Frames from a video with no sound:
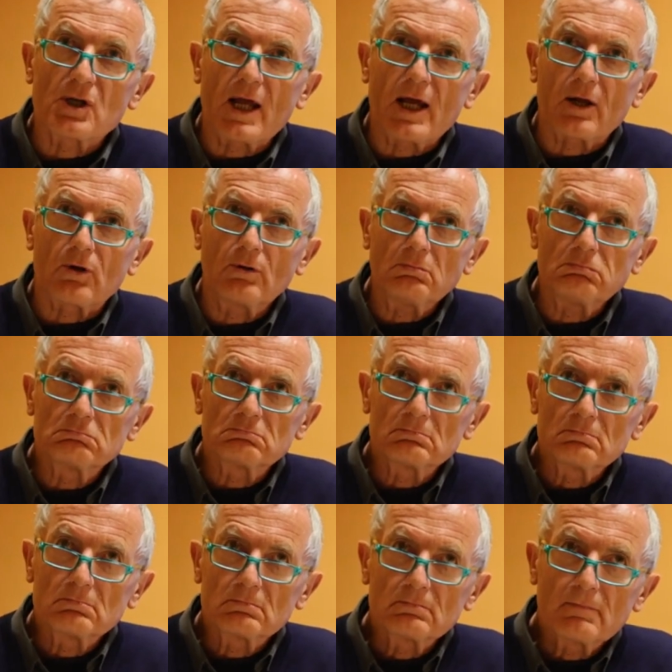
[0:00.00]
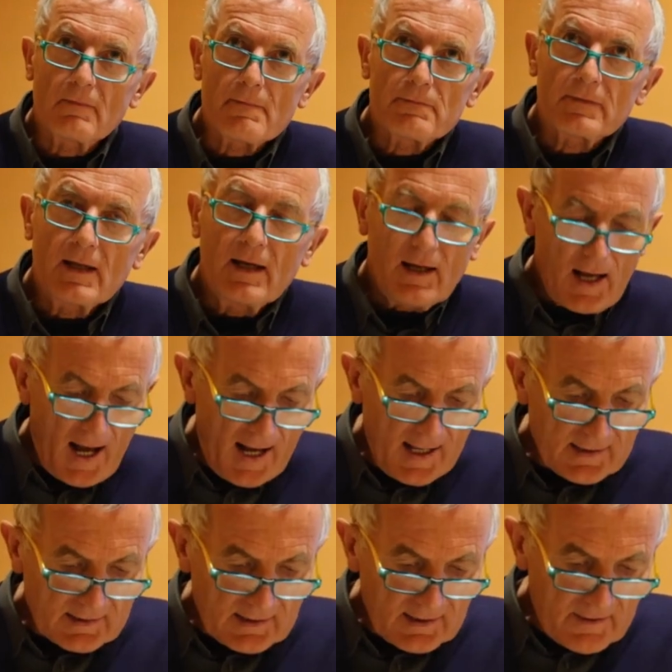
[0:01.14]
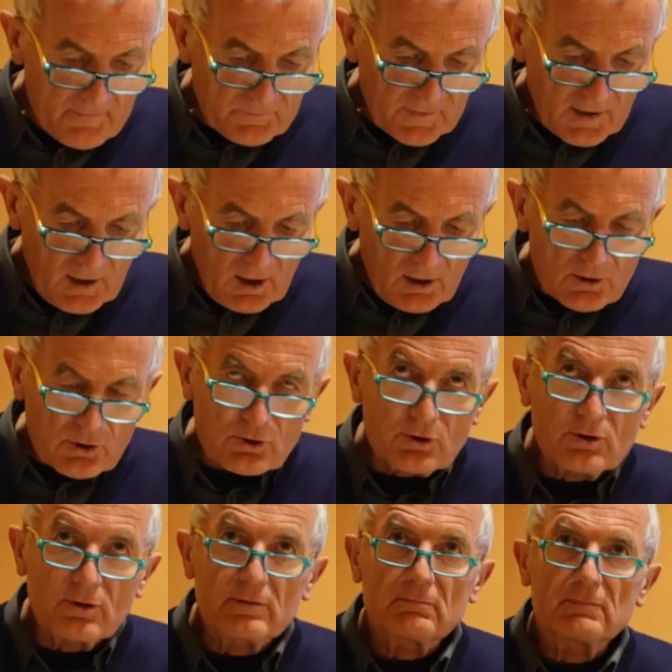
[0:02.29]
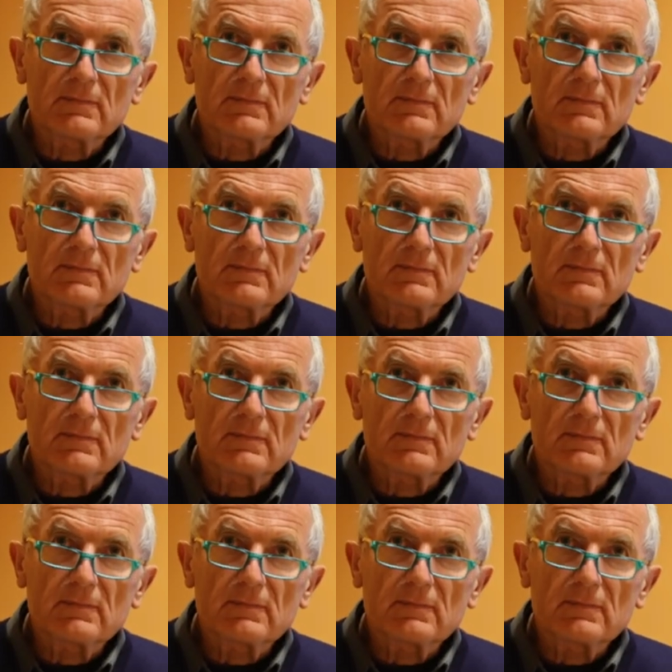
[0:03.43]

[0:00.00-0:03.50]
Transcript: nero, anzi sono